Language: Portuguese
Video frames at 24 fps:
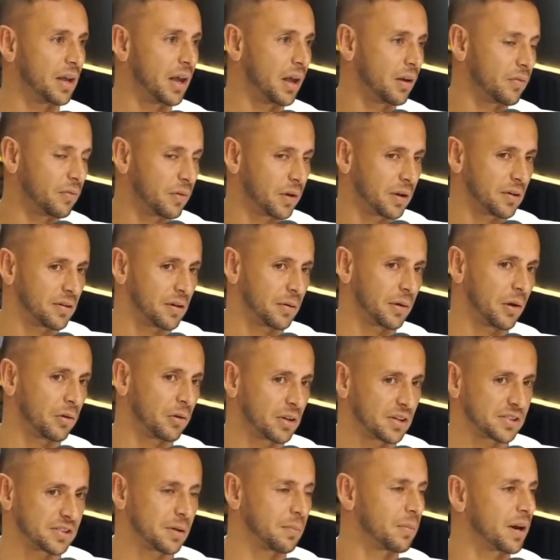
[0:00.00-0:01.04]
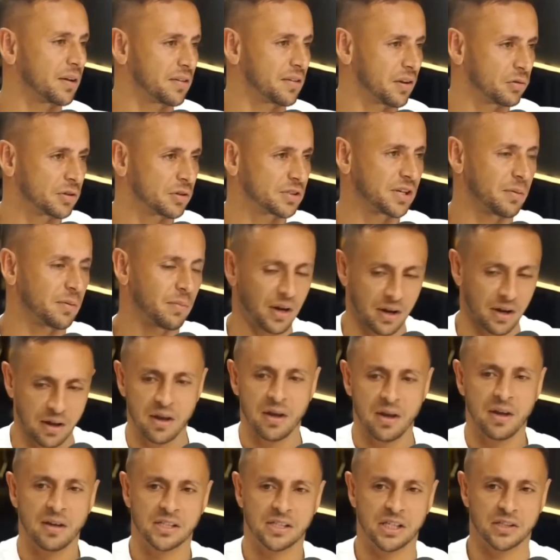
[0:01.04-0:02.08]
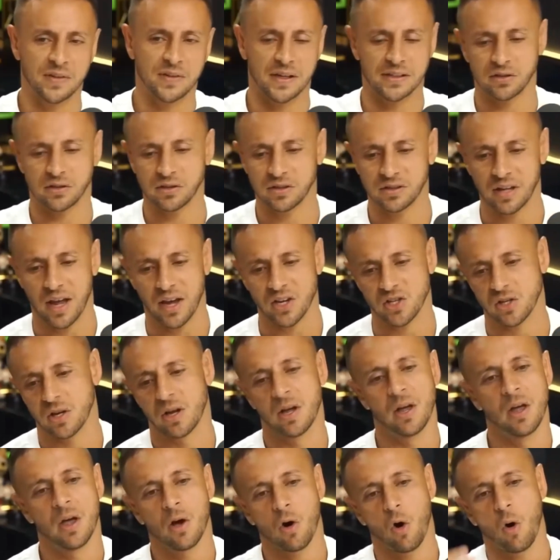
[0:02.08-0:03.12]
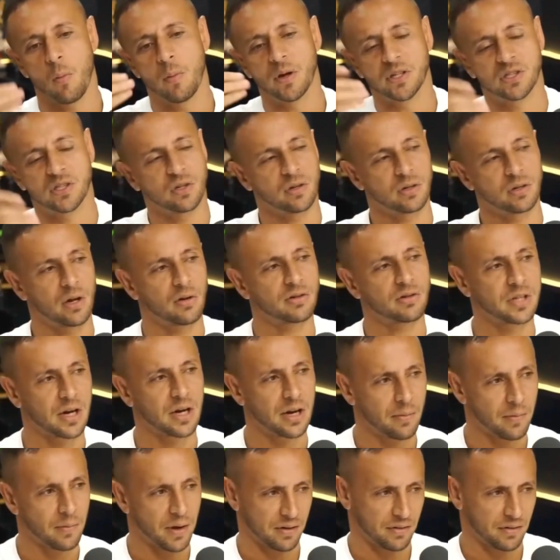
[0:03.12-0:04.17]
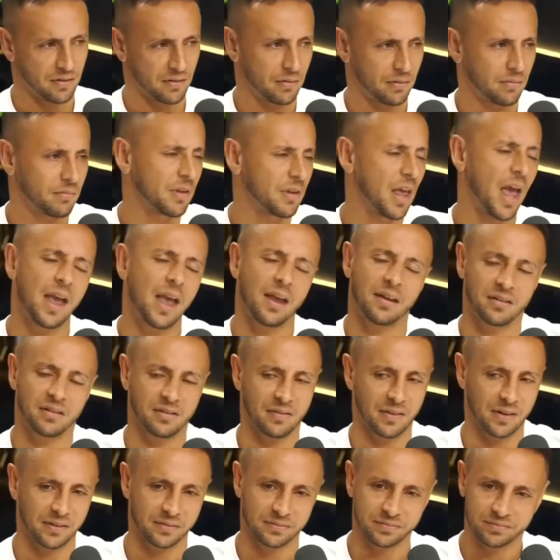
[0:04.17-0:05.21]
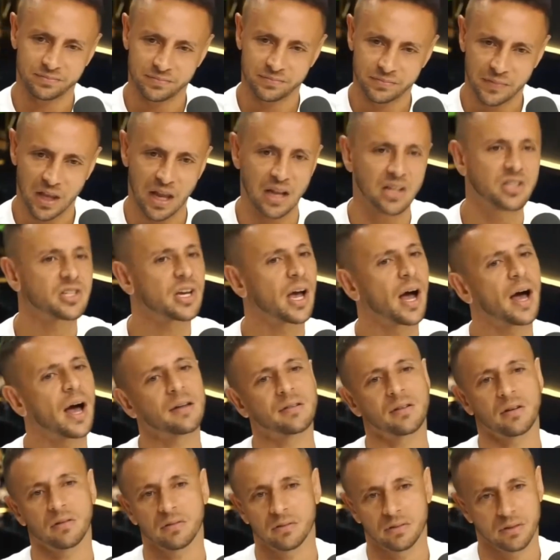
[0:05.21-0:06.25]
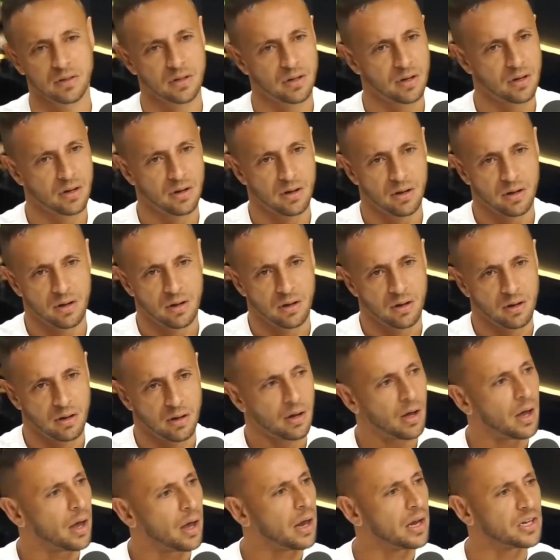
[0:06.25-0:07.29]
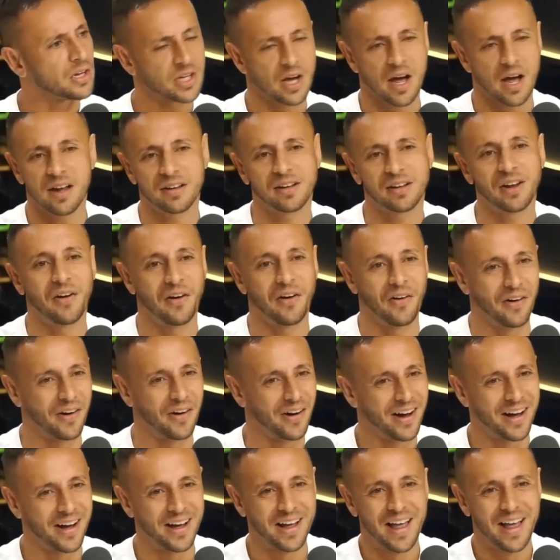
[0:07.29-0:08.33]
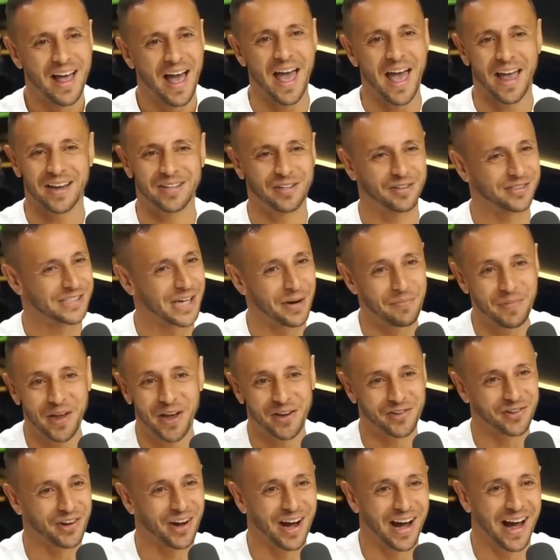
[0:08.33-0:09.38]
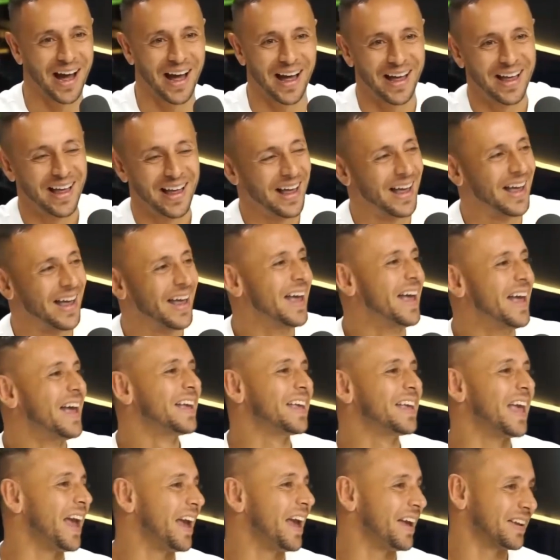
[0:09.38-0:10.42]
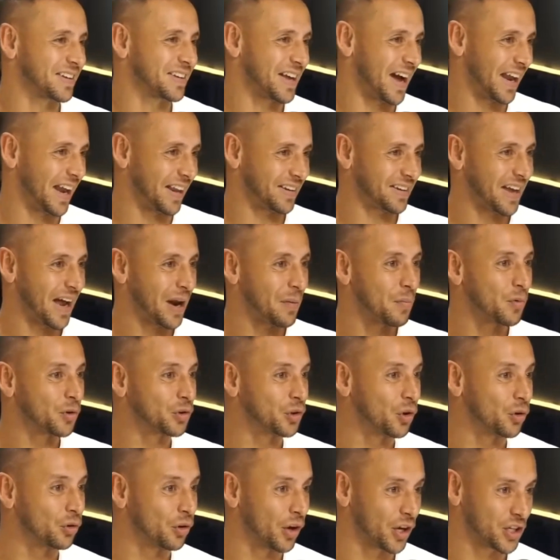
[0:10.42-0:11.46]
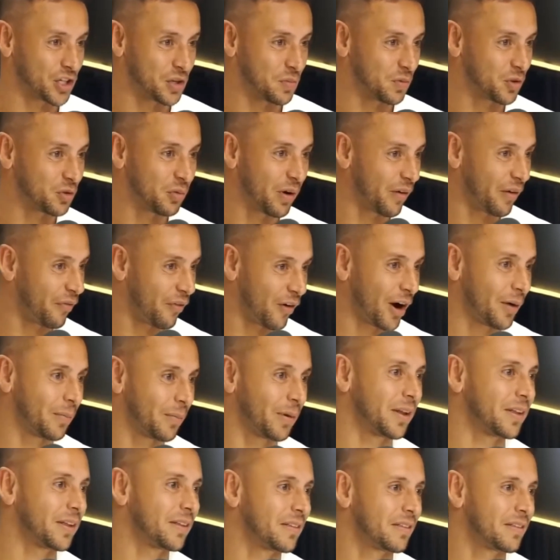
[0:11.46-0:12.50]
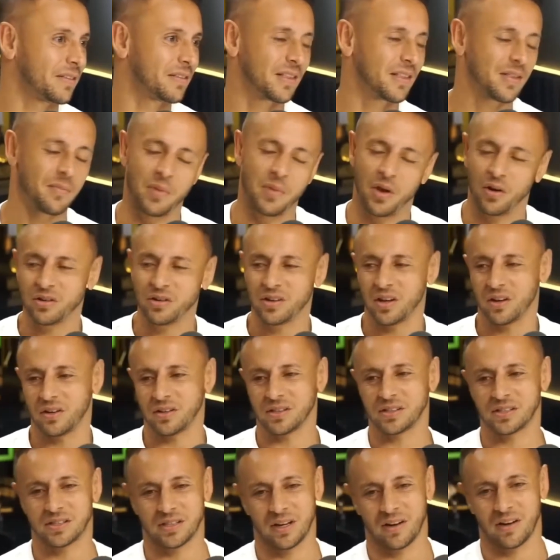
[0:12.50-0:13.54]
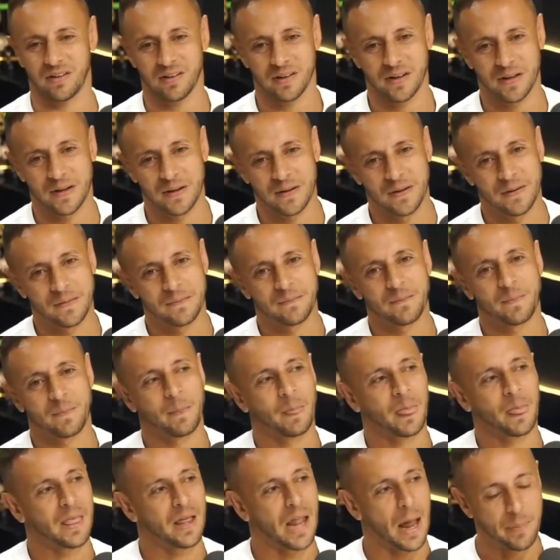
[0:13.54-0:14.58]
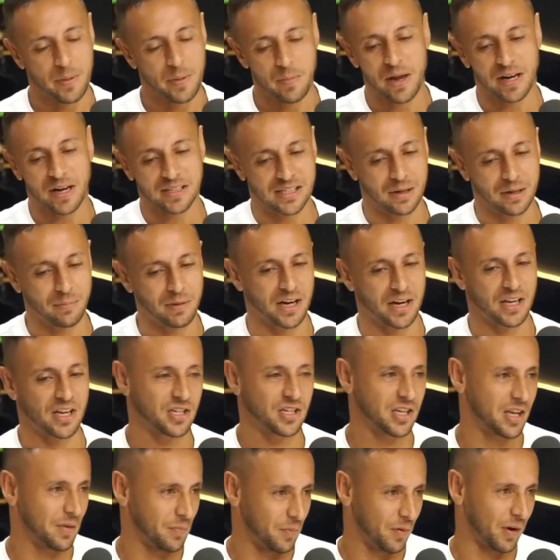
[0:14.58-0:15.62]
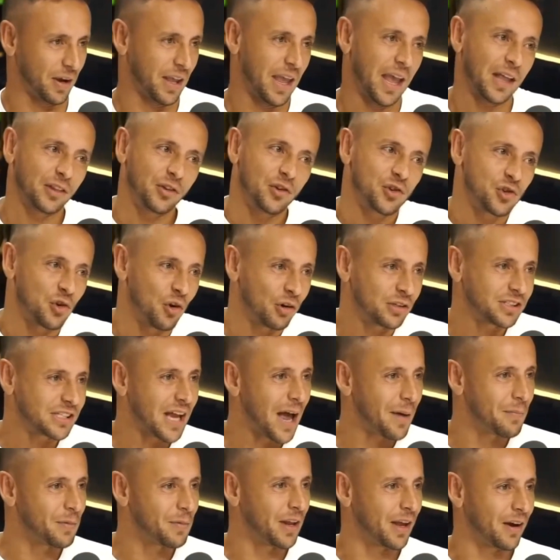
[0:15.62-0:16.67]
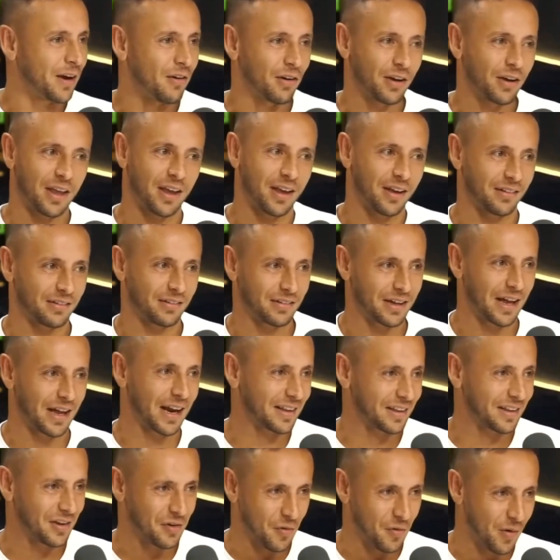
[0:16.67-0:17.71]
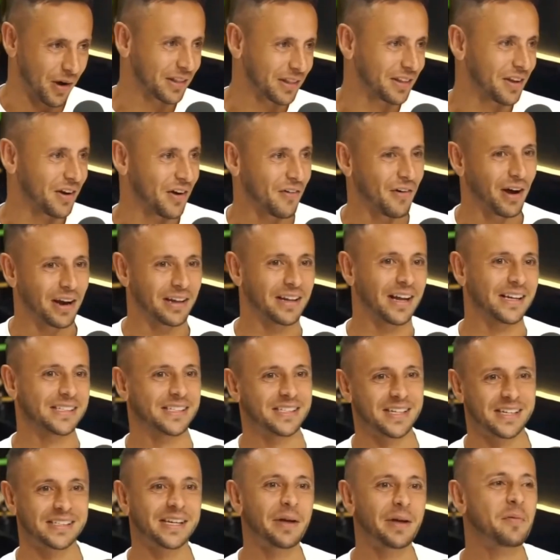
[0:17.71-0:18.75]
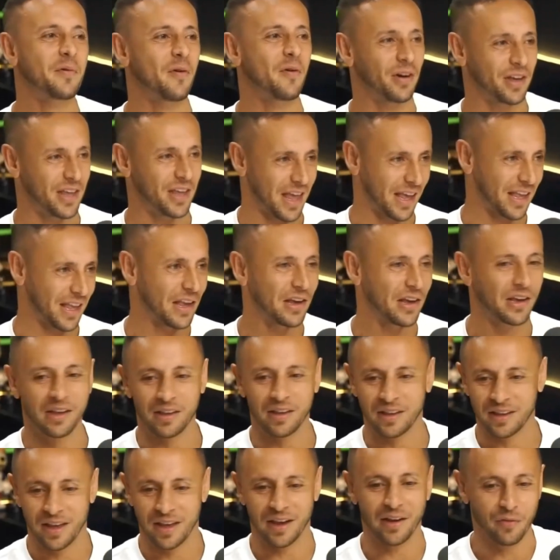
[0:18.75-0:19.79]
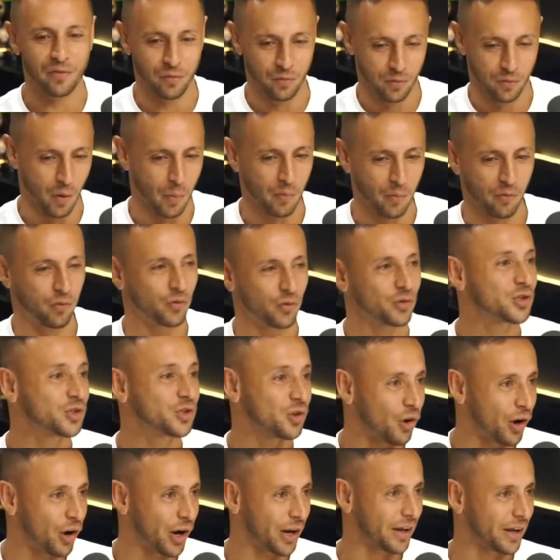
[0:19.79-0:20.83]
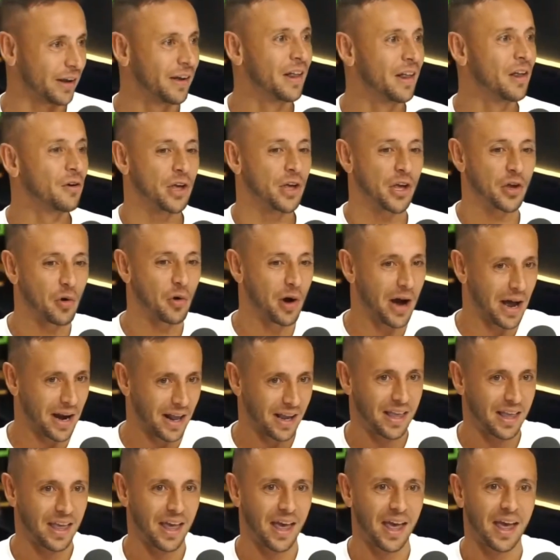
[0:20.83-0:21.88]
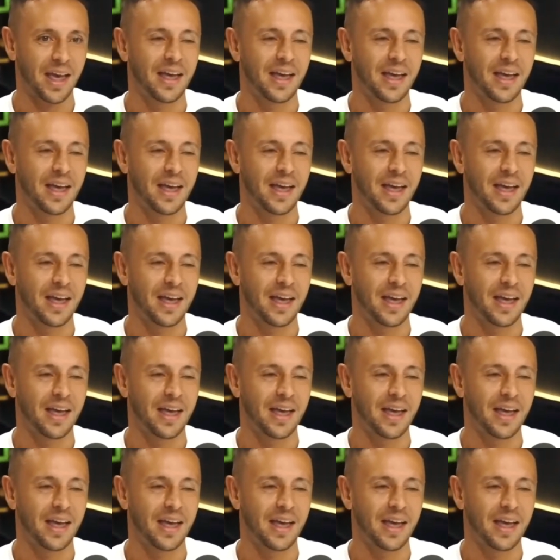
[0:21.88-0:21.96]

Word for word: Aí, no final, na outra semana, segunda semana, vocês fazem os testes. Começou a dar os treinamentos. Que é isso. Ele tinha razão. Ele tinha razão. a gente não sabia jogar. Que é isso, cara. Esse cara mudou o nosso time de uma forma. Meu Deus do céu. A primeira semana a gente que, pô, quem é do jogo sabe, né? Qual que é. O cara que tem, tem uma qualidade, você já sabe qual que é. Que, que, como funciona, o uhum. que, que o cara quer.